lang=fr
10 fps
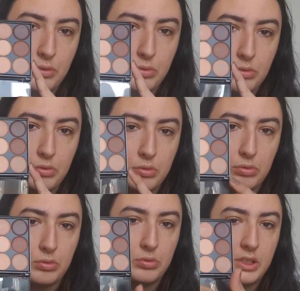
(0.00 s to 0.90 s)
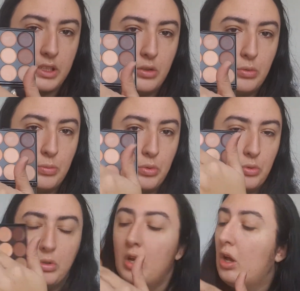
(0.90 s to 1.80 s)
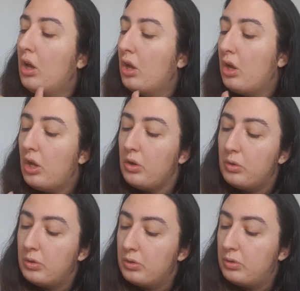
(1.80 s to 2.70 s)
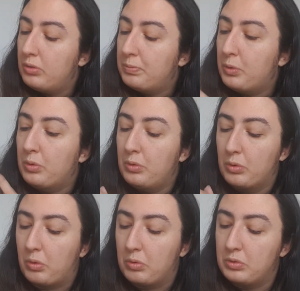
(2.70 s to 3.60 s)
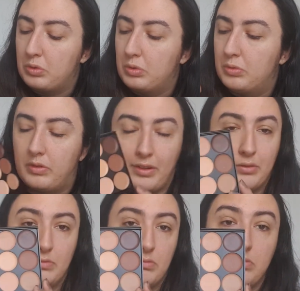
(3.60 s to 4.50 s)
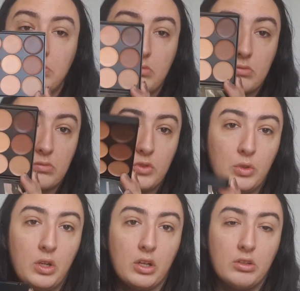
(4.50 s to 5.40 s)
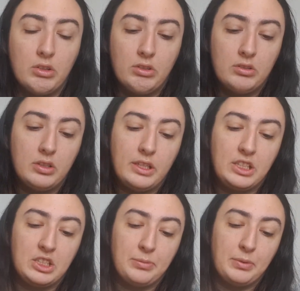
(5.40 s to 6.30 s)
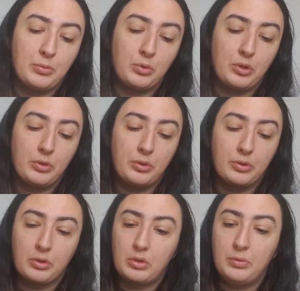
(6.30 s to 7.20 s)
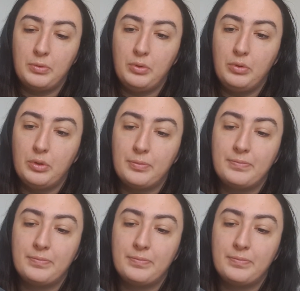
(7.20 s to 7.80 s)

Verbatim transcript: tout, tout, tout. Vous avez le bleu, le bleu, le rose, le... Voilà, et j'ai mis mon doigt dedans comme une